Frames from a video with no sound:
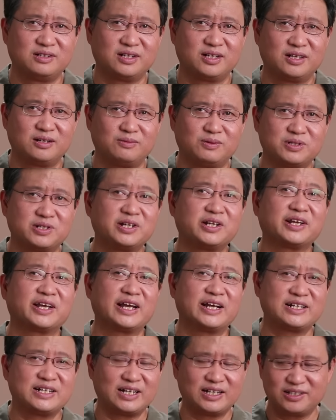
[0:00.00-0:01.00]
啊，我这里
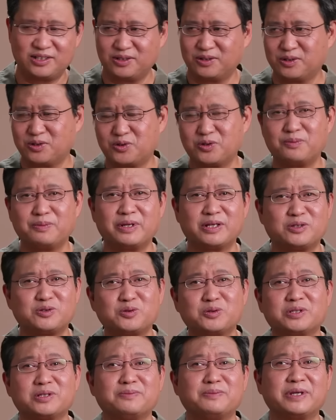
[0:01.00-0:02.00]
开场就顺便
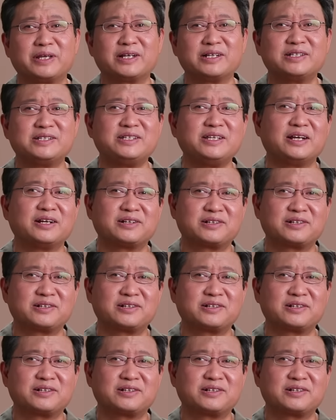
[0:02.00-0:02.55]
做这么一个解